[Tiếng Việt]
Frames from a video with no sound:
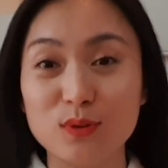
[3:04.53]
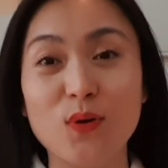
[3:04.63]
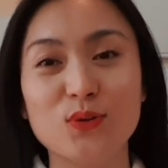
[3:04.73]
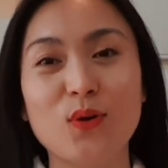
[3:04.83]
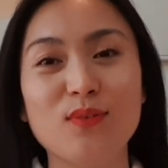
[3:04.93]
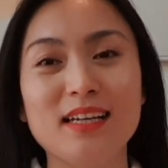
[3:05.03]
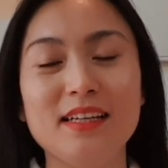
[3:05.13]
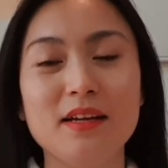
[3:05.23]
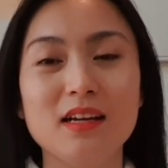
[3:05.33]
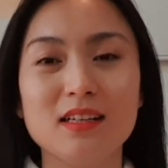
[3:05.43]
Tôi, tôi cũng ghi.
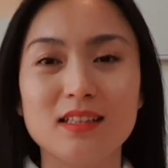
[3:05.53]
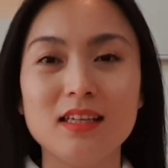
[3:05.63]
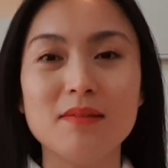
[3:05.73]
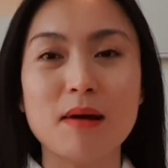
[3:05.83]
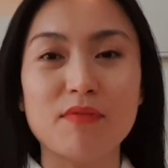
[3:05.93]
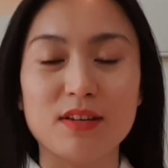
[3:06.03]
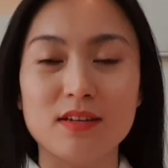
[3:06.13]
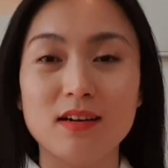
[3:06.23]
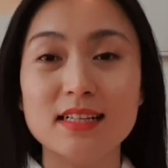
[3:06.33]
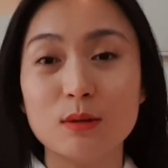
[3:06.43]
Thế thì bạn phải
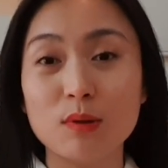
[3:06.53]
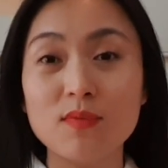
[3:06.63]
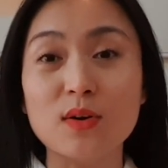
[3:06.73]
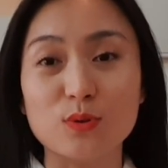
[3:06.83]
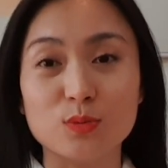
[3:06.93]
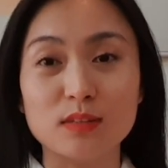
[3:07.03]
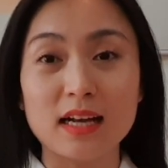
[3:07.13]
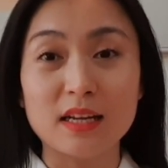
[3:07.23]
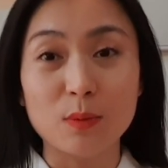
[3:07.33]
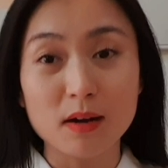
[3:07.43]
nhớ là trong lĩnh vực của chúng
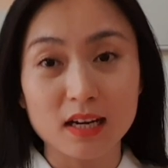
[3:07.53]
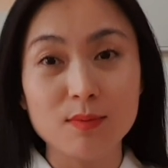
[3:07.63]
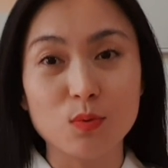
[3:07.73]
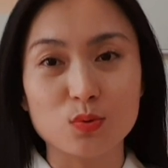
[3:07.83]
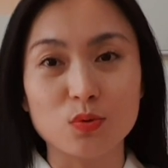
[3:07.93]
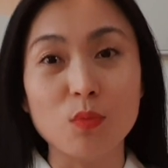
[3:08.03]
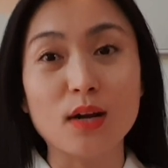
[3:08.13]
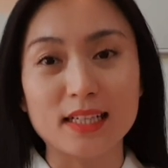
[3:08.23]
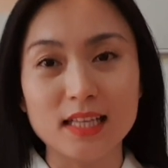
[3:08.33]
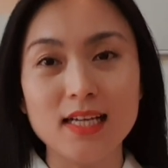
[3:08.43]
ta, nếu mà ghi một số một
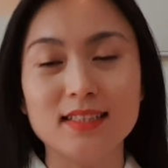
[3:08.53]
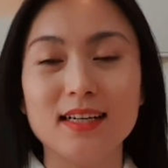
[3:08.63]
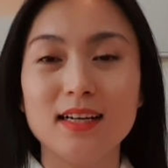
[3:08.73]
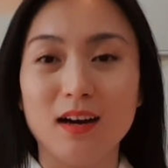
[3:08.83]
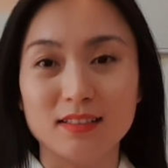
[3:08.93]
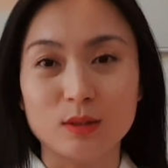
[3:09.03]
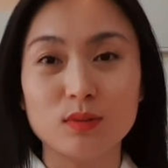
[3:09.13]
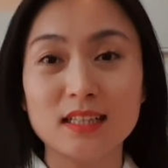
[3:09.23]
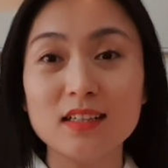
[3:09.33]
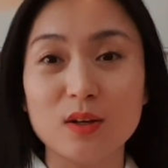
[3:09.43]
cái tên ở trong
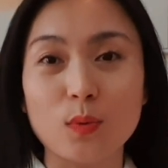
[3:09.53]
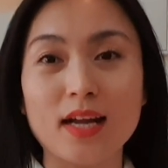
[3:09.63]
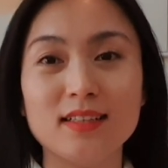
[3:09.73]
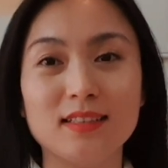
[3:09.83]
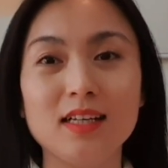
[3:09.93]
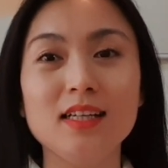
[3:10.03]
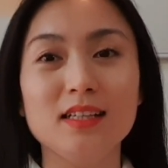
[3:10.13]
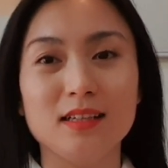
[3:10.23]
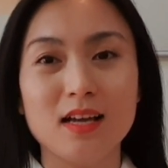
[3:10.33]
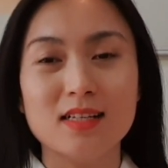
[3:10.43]
danh sách người quen
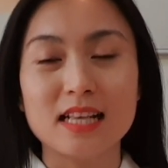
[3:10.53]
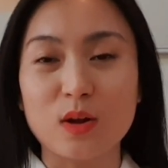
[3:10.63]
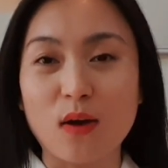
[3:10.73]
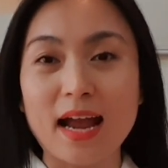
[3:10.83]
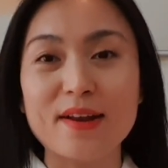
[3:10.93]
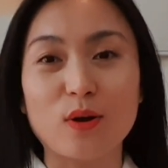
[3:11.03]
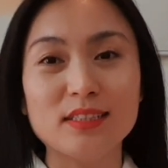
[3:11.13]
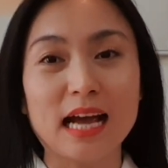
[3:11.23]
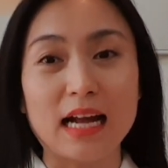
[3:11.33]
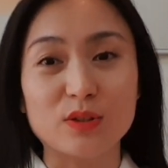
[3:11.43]
thì sẽ có ai đó
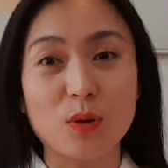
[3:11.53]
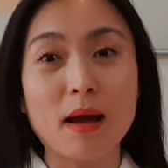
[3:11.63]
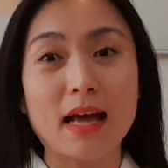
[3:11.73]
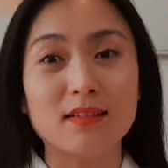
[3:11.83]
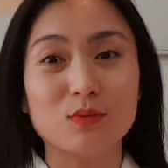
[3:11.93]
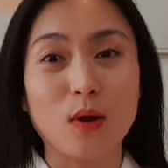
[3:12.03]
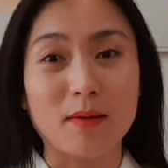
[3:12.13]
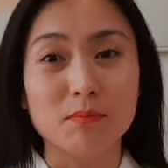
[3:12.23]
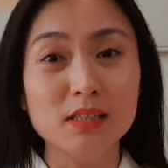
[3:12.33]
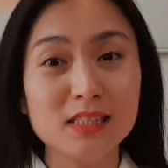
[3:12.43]
trả cho bạn
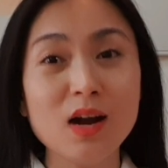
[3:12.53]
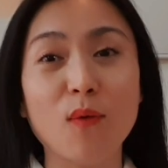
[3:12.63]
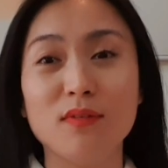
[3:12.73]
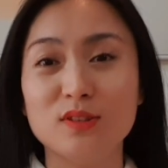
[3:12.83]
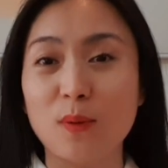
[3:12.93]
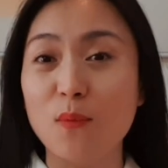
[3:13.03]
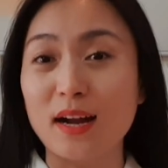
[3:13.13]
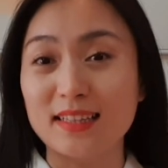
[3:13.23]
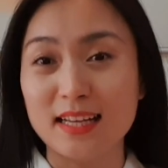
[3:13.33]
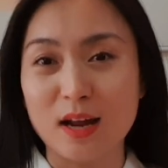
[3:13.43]
khoảng mười triệu trong một
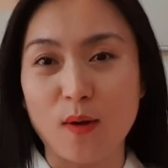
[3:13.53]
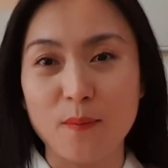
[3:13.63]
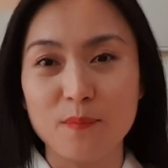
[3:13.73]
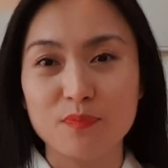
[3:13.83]
cái tên đó.